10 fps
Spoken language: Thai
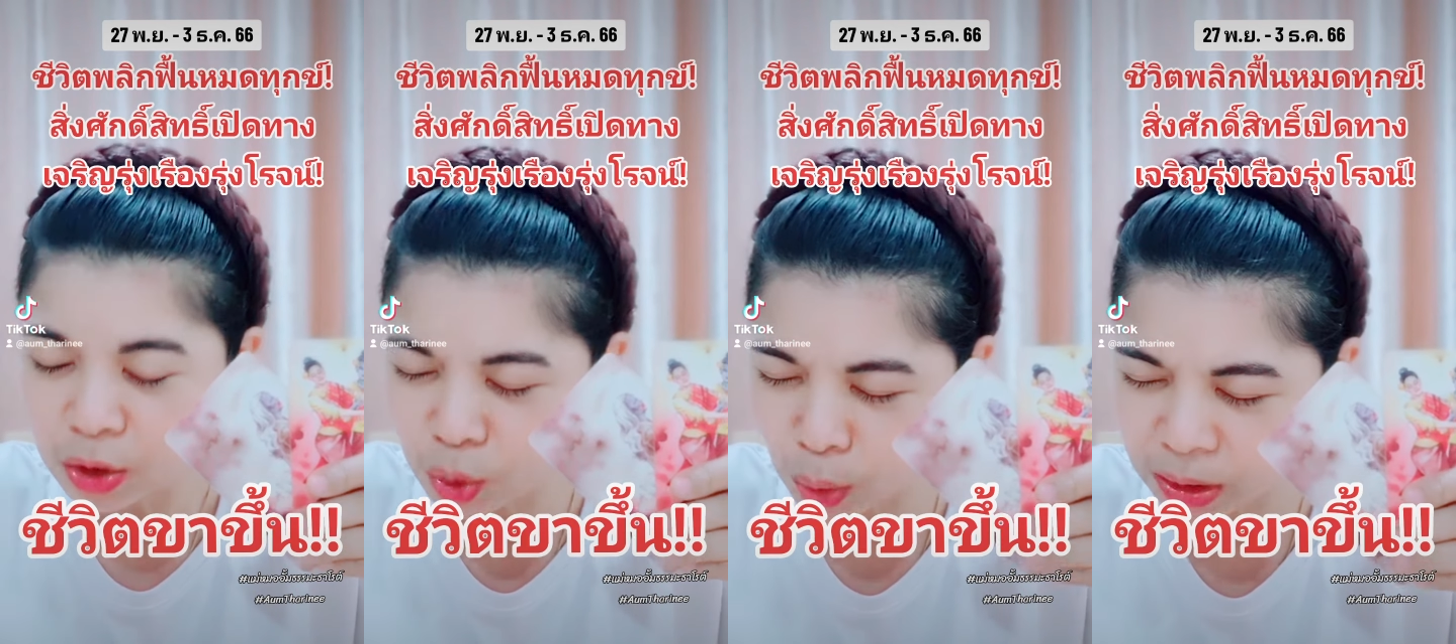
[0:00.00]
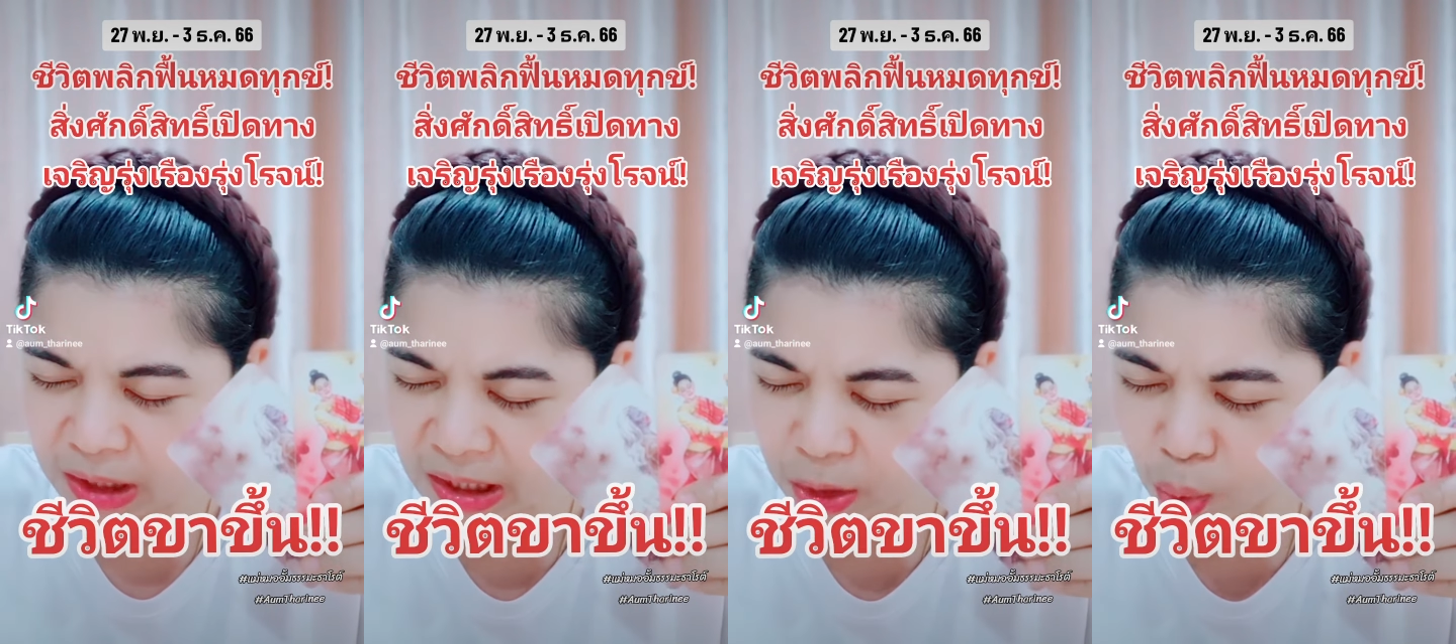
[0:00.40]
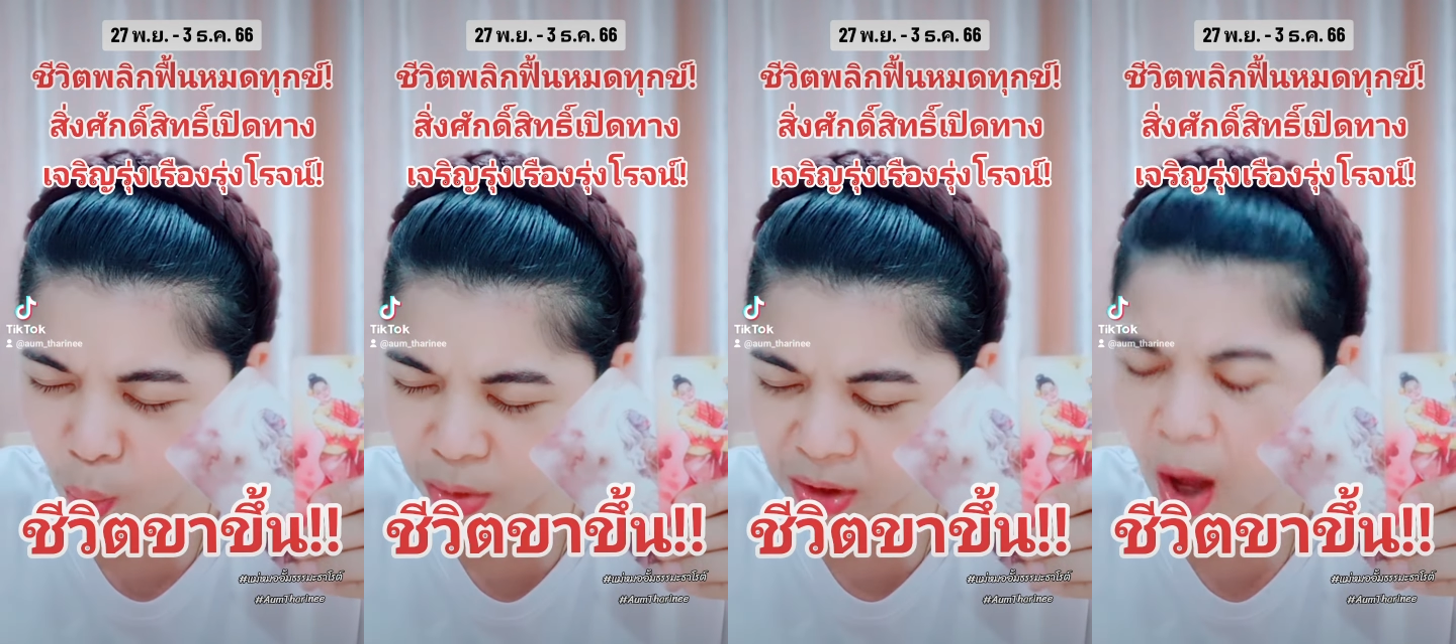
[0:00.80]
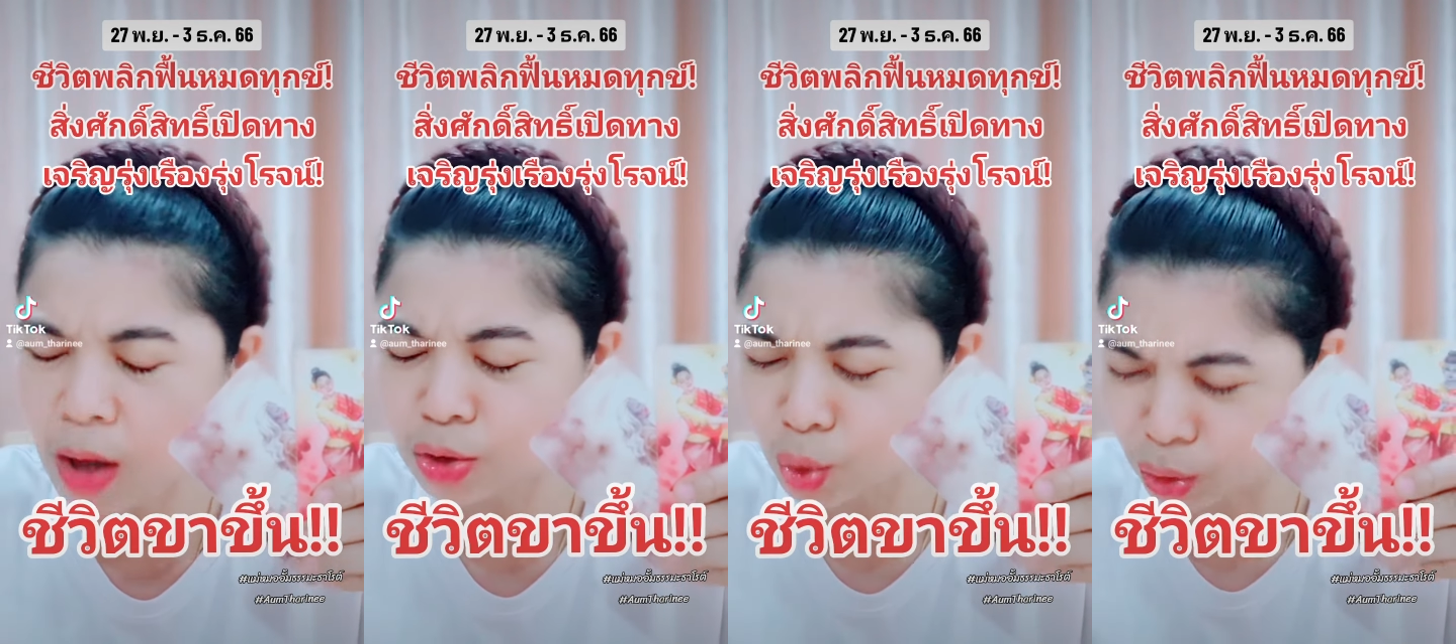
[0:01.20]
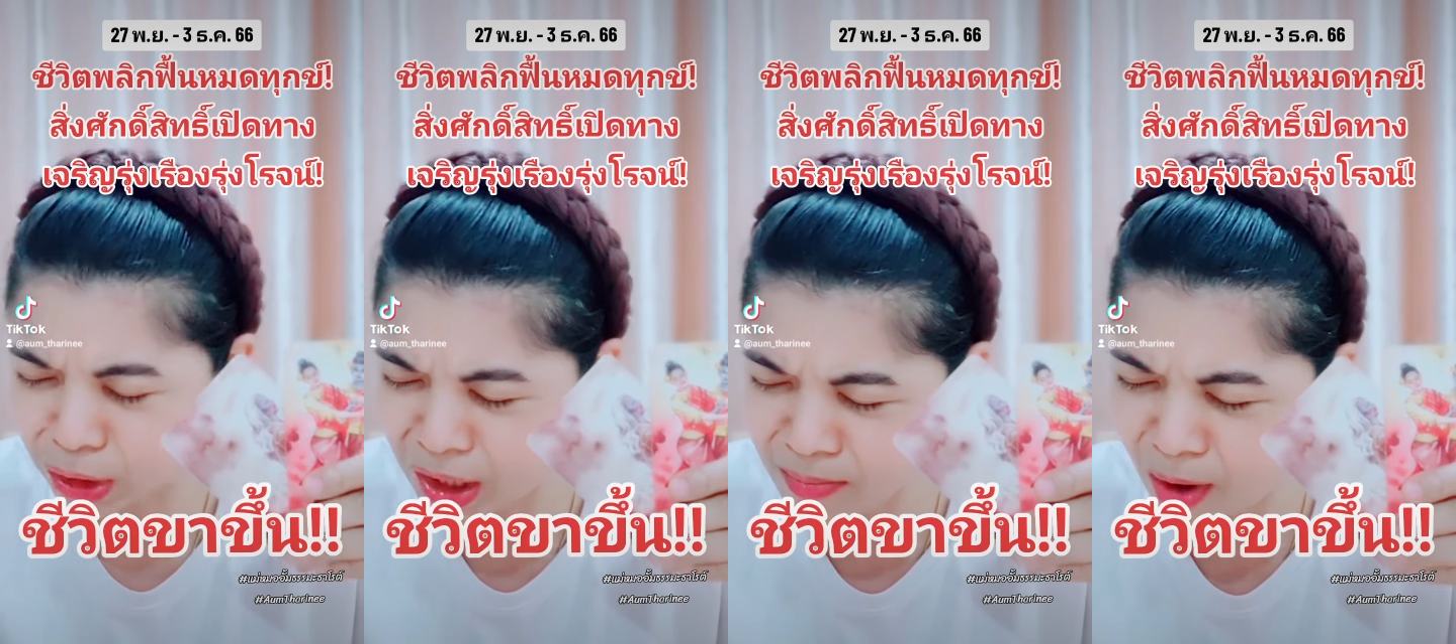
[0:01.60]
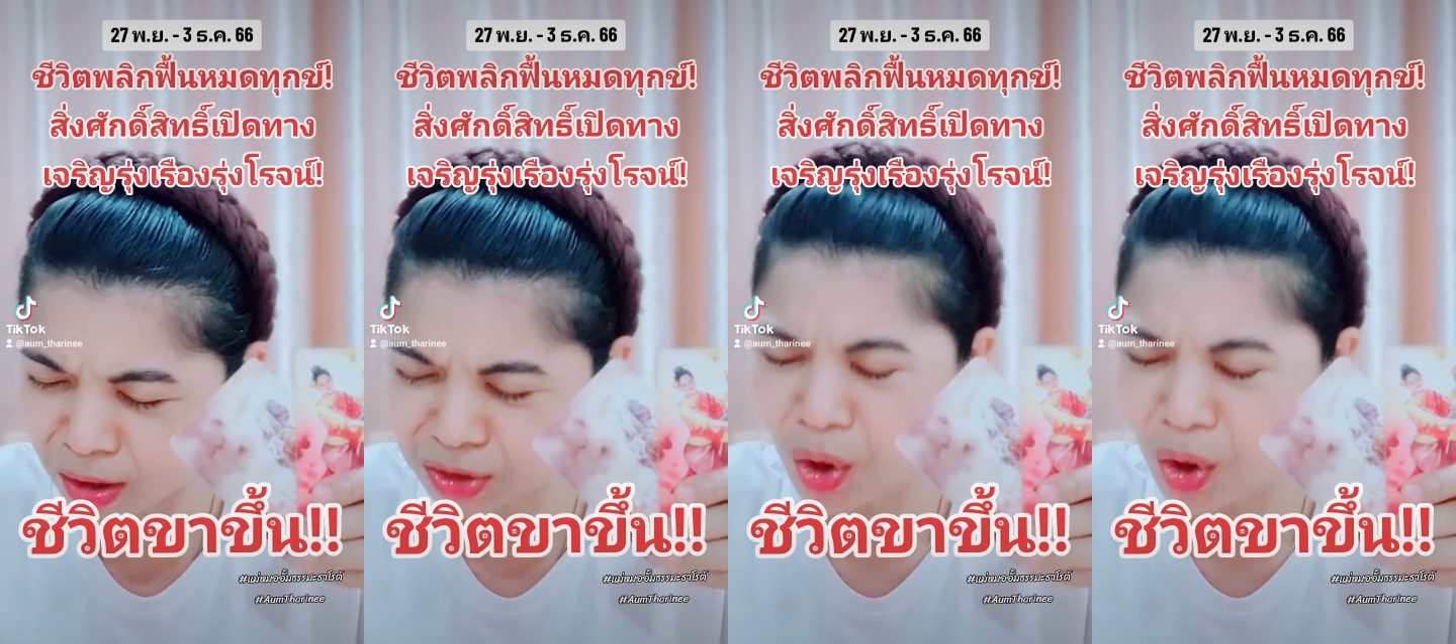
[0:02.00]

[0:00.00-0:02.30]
จุดที่ถูกต้องจุดที่เหมาะ